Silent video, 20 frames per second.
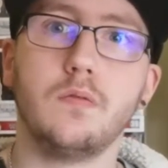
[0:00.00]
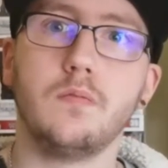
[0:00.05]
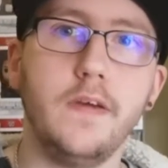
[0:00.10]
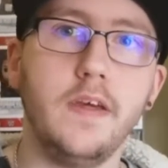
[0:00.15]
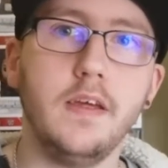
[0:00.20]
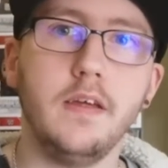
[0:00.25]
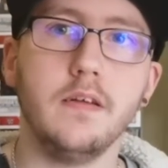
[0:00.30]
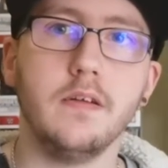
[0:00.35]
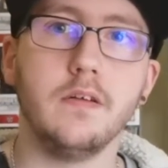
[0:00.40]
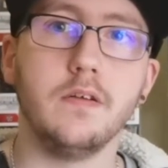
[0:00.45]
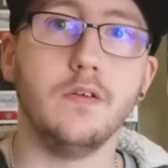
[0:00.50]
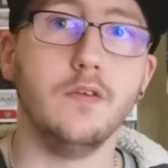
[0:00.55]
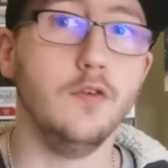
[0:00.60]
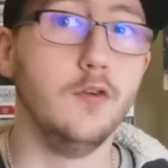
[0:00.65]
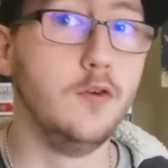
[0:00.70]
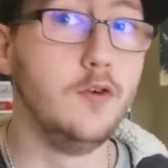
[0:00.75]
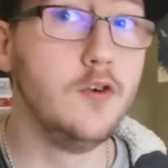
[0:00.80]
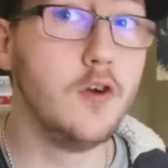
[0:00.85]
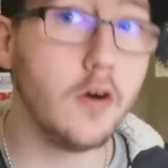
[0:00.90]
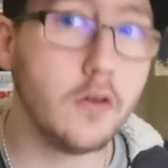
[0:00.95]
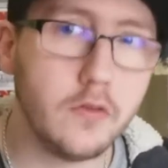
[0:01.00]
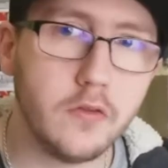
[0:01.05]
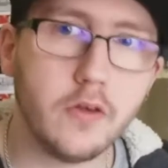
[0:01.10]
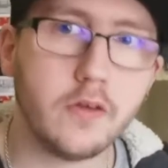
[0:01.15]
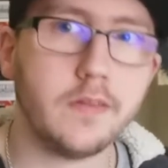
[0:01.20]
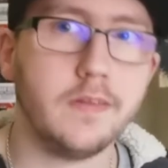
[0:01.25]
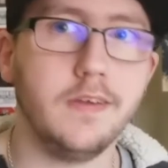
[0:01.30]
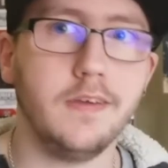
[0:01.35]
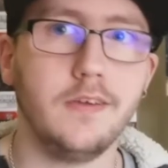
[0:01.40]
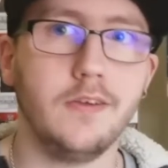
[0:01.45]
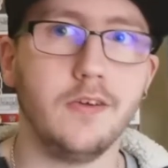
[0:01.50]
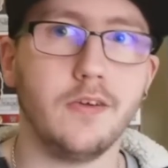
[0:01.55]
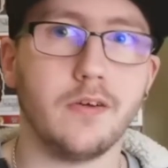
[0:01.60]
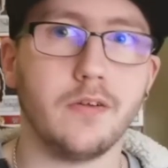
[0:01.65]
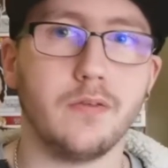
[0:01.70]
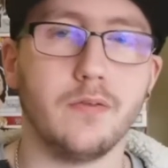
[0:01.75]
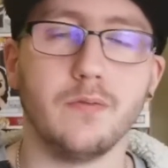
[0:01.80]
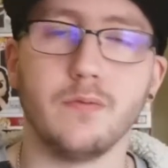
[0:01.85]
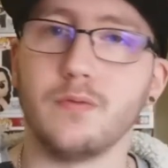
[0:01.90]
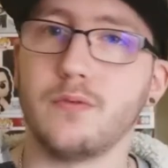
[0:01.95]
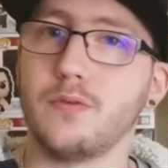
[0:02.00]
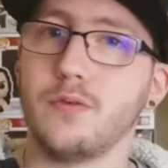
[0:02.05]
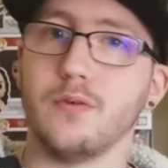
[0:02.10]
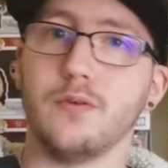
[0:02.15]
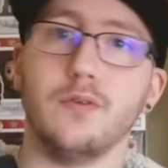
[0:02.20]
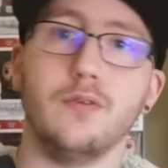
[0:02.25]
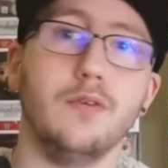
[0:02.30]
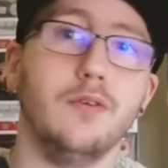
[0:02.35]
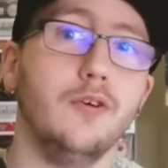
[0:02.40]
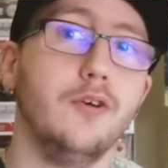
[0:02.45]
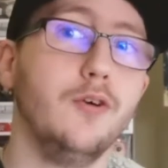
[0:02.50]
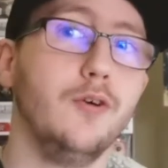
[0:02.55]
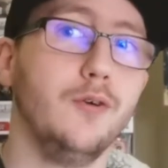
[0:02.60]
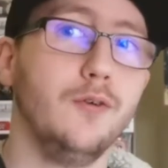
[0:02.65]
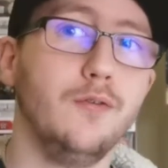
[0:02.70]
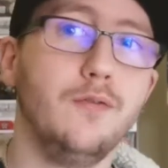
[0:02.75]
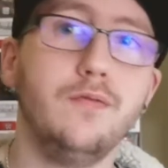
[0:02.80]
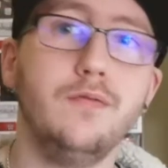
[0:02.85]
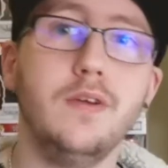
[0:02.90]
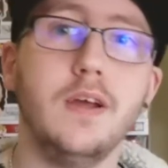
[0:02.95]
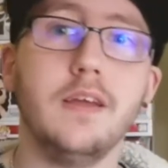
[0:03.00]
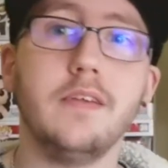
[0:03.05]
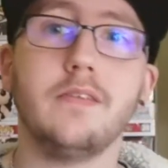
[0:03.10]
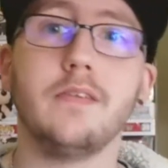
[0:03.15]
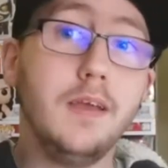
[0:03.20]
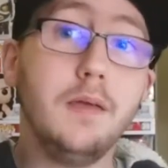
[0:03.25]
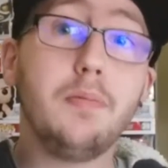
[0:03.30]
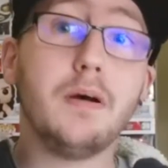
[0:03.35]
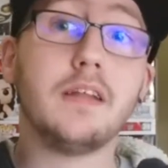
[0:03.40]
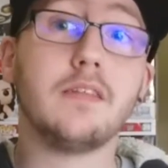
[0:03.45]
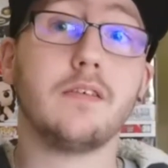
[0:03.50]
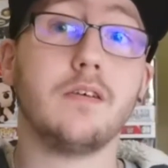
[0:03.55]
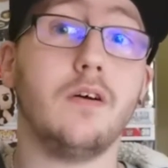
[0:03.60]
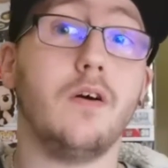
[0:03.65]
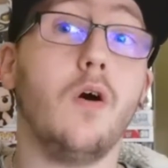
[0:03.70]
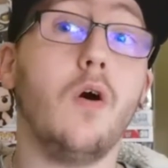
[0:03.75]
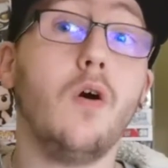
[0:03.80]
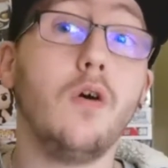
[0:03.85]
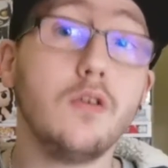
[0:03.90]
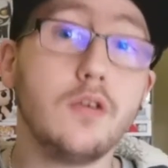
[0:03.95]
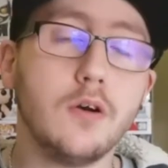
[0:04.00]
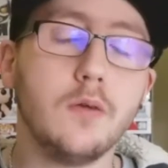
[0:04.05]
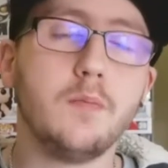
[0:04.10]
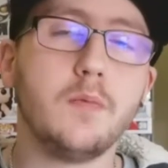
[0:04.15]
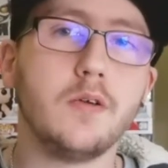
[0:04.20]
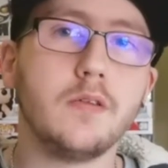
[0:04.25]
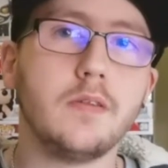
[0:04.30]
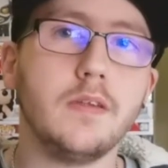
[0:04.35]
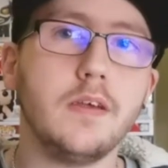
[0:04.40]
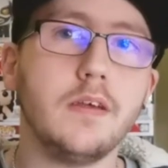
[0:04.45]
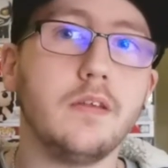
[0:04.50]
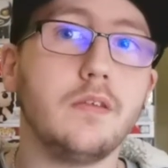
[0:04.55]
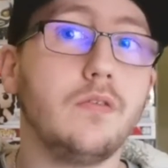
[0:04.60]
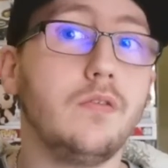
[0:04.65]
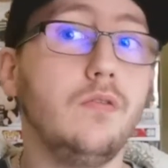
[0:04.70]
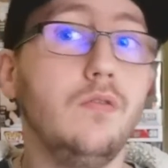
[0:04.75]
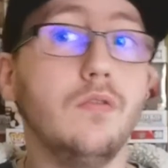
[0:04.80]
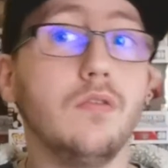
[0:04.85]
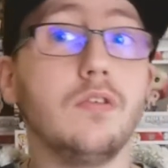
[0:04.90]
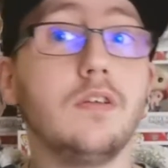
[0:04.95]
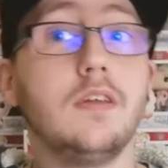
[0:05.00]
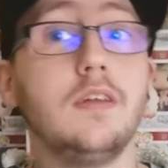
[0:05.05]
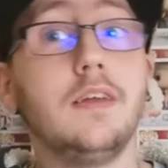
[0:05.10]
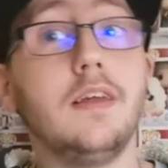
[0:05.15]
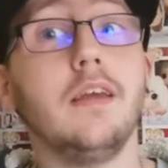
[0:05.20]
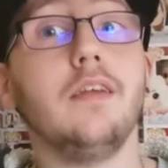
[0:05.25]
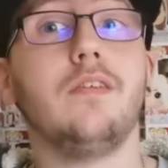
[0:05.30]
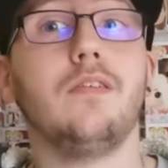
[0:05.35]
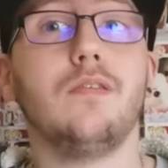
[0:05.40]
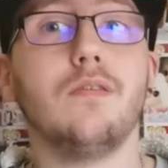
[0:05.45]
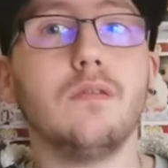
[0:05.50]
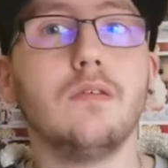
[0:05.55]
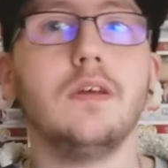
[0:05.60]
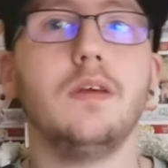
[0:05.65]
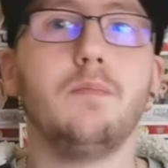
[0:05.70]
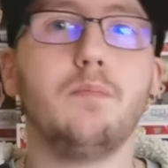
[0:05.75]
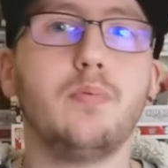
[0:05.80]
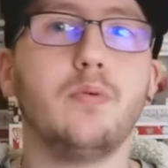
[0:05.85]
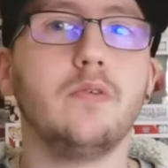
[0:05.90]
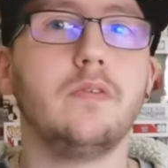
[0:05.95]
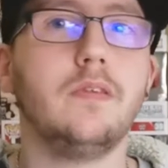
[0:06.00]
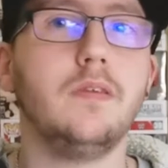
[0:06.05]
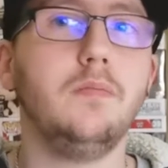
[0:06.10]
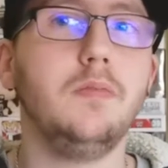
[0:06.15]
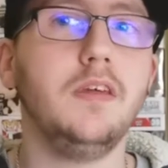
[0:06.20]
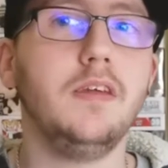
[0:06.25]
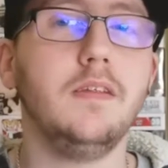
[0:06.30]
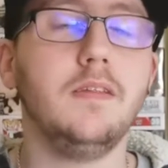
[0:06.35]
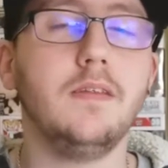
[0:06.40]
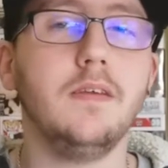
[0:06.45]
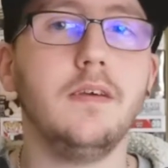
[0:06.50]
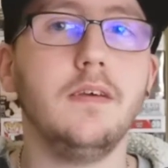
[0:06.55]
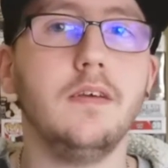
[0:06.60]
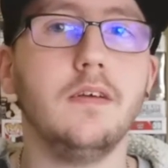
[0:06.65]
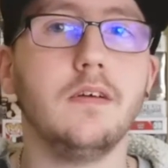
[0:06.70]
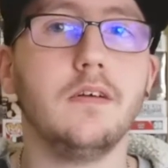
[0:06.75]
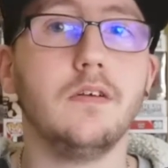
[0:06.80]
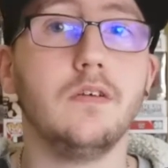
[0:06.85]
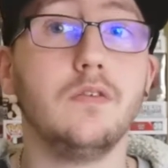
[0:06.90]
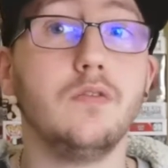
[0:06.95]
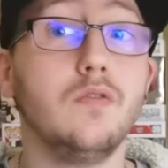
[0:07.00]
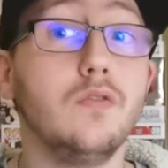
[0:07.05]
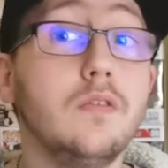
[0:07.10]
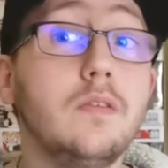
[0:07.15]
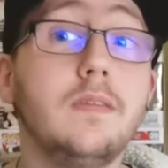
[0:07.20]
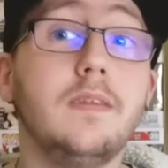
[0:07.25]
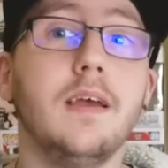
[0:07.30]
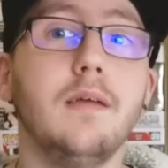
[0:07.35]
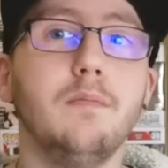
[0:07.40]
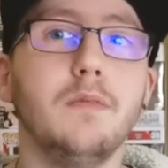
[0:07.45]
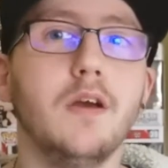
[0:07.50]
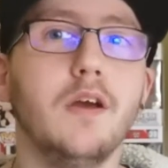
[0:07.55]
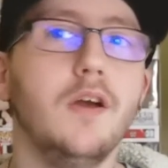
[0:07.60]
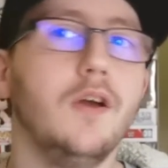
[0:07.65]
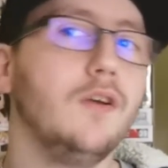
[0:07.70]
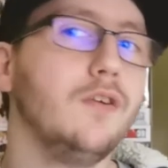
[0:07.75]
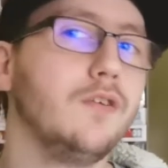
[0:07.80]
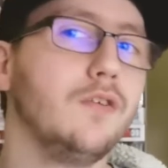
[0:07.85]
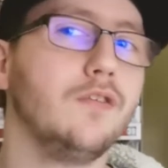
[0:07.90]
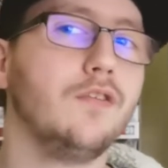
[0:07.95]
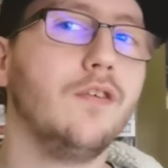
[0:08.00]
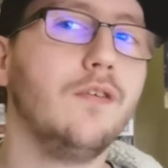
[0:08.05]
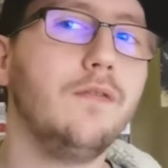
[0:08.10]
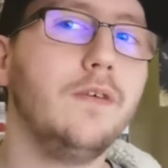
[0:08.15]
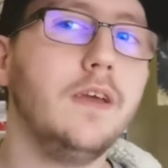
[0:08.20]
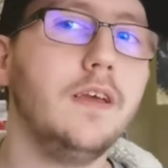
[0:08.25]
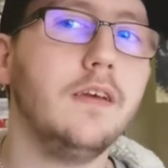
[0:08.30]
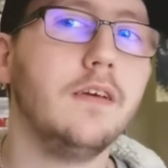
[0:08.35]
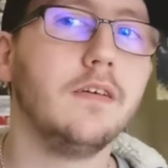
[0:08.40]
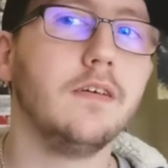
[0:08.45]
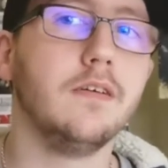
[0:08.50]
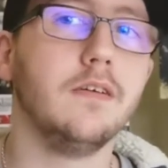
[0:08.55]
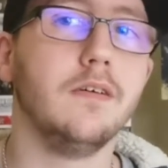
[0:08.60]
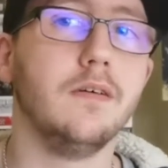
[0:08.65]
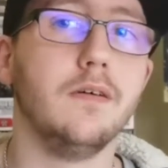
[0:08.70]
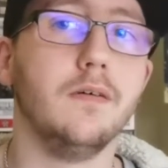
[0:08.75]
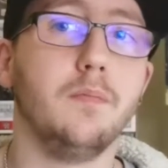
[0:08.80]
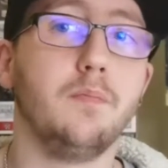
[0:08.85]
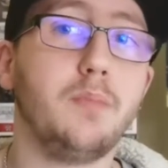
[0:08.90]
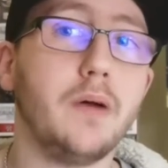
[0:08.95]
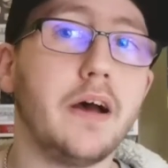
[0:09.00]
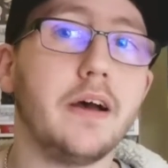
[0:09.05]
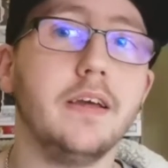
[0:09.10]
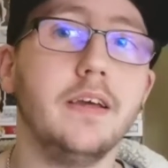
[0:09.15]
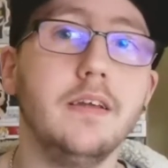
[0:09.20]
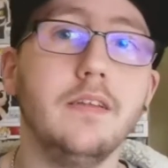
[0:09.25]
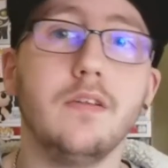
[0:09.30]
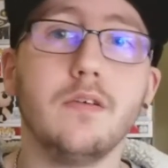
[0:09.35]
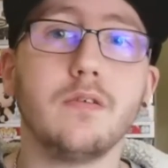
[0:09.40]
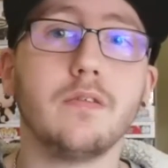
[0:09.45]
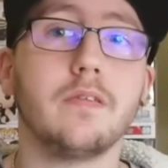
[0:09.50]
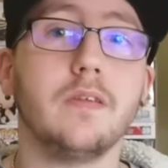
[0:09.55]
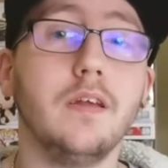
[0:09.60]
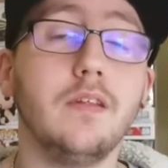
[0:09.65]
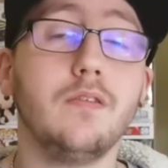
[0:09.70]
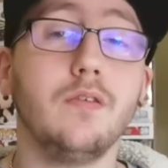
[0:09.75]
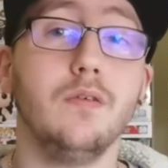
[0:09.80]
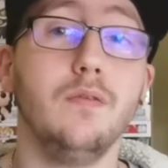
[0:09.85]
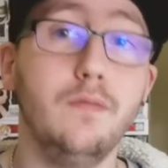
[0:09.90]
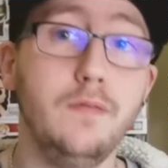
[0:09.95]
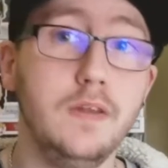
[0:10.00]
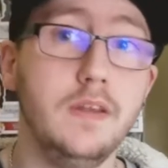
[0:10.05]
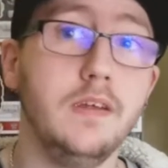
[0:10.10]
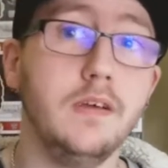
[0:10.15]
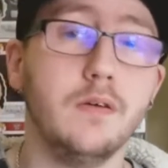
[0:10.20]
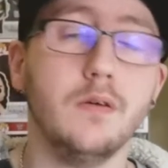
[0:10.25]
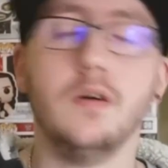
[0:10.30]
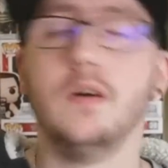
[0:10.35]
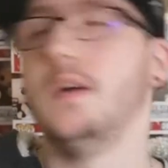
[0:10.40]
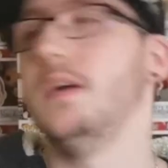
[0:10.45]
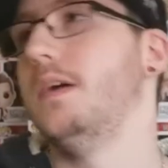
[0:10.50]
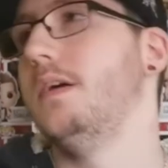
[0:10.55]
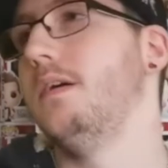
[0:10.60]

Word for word: fait fait Undertaker Donc je vous laisse débattre en commentaire sur quelles sont les possibilités euh, de thèmes que je vais euh, parler dans cette vidéo.